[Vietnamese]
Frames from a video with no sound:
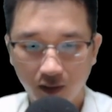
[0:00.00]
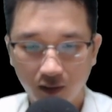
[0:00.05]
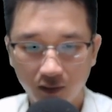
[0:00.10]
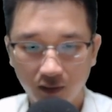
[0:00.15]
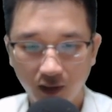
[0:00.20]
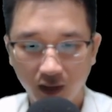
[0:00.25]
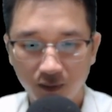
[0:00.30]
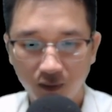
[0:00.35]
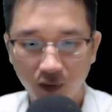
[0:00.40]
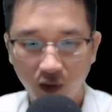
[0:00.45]

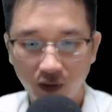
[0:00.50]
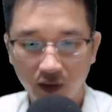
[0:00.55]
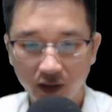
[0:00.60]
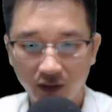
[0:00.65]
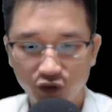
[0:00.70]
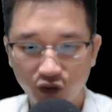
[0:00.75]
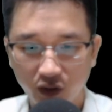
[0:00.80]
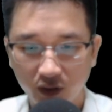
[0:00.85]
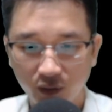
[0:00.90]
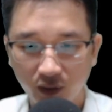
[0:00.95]
Tiền bối,
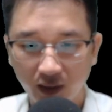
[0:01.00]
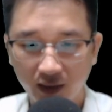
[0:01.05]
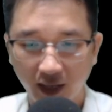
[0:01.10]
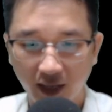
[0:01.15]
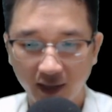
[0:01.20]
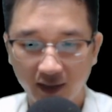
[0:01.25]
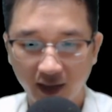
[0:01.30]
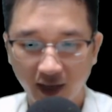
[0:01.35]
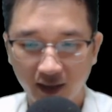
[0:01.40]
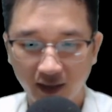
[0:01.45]
truyền thuyết
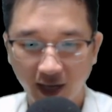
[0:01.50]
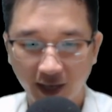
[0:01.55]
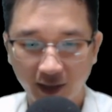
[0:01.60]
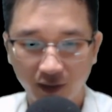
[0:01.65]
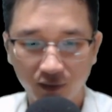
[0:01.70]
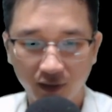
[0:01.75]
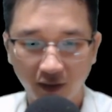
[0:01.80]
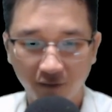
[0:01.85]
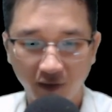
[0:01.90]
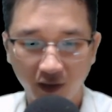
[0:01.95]
kể rằng ngài
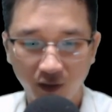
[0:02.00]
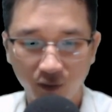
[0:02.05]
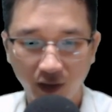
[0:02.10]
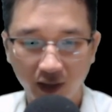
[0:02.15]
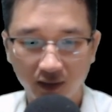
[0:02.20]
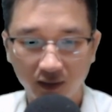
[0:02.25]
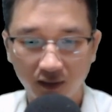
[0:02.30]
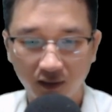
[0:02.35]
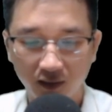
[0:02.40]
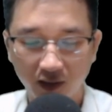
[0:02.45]
có thể phát huy
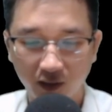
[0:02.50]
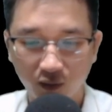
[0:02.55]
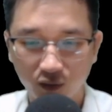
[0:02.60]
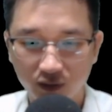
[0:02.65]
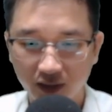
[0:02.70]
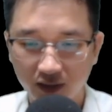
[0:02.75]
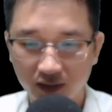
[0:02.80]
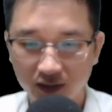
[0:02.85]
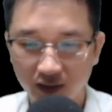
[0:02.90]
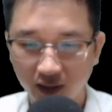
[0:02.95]
thực lực của
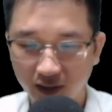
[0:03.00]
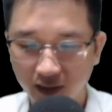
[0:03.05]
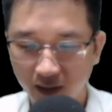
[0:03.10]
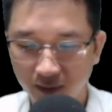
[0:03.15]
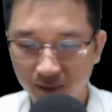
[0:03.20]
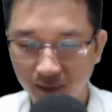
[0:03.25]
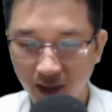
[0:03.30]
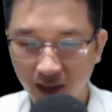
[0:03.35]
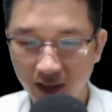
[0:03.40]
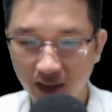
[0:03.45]
chấn giới
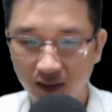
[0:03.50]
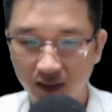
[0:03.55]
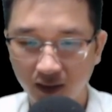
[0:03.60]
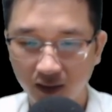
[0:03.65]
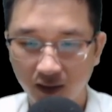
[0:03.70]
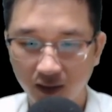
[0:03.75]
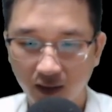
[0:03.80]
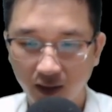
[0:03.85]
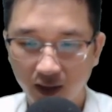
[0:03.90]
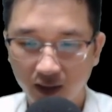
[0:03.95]
thiên bi.
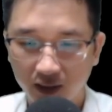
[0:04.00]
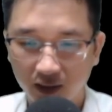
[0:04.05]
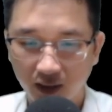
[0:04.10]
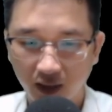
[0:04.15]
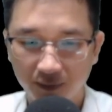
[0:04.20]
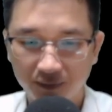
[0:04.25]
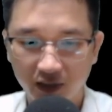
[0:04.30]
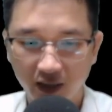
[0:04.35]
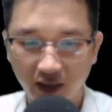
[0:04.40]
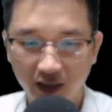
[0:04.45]

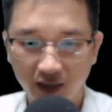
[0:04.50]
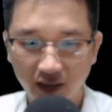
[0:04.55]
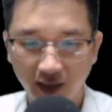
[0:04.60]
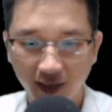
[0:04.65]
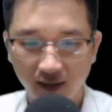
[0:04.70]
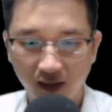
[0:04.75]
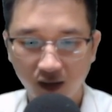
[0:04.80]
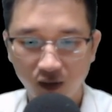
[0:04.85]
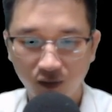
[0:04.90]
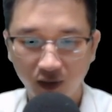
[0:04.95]
Thậm chí
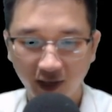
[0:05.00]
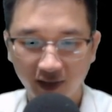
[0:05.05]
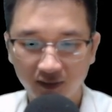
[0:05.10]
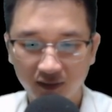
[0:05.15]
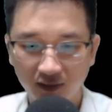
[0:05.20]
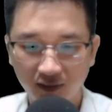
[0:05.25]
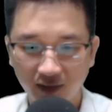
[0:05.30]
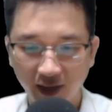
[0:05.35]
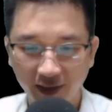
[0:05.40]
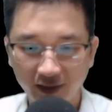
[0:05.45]
nghe đâu ngài đã
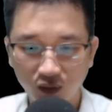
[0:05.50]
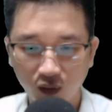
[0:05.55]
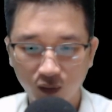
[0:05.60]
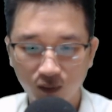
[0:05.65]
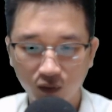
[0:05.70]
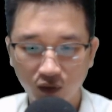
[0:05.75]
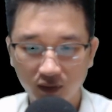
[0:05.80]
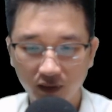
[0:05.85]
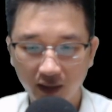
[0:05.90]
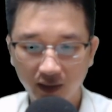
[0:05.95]
từng đánh thùng
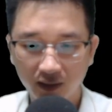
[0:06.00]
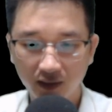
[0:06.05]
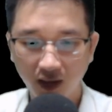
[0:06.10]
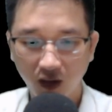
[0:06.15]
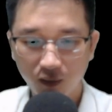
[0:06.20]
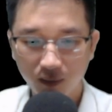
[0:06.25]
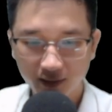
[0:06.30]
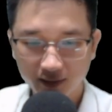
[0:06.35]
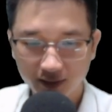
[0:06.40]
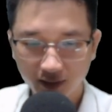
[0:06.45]
một tinh
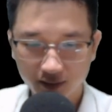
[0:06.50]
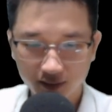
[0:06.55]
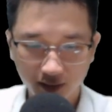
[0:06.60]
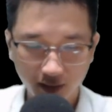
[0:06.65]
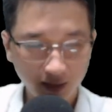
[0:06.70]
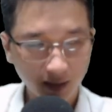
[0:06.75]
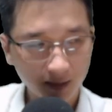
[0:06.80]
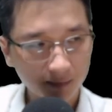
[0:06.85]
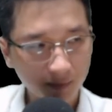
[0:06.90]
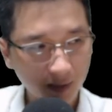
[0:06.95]
cầu bằng chấn giới
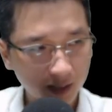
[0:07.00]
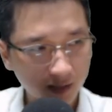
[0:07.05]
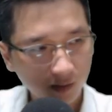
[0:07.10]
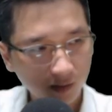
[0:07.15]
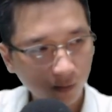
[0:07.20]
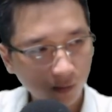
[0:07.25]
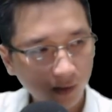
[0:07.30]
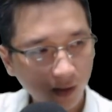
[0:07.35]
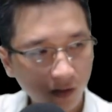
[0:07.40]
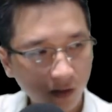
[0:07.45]
thiên bi nữa
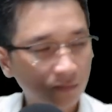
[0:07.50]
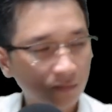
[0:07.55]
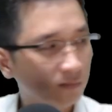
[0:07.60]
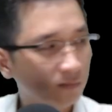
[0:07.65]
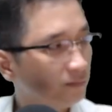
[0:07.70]
đúng không?